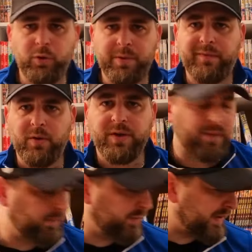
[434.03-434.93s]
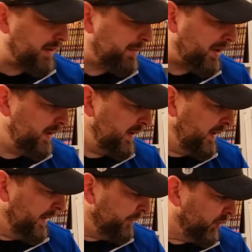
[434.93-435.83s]
préférence, ça va être plus sympa.
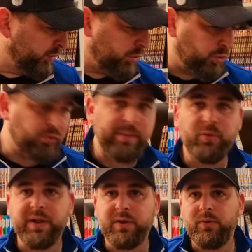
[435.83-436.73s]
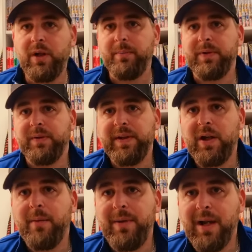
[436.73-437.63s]
Donc du coup, je vous ai montré cela, puisque c'est
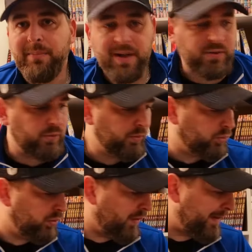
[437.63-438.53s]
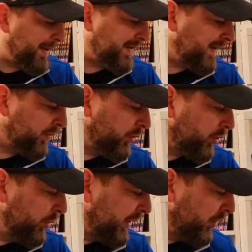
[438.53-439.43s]
quand même la base de tout. On va partir de
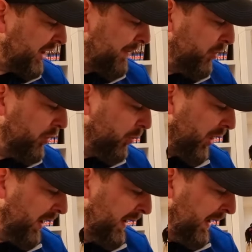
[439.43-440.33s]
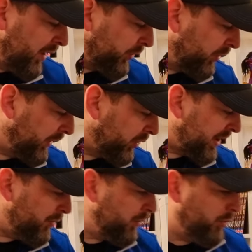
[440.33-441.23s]
celui que j'aime le moins. Alors celui que
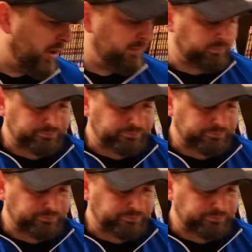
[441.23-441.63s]
j'aime le moins,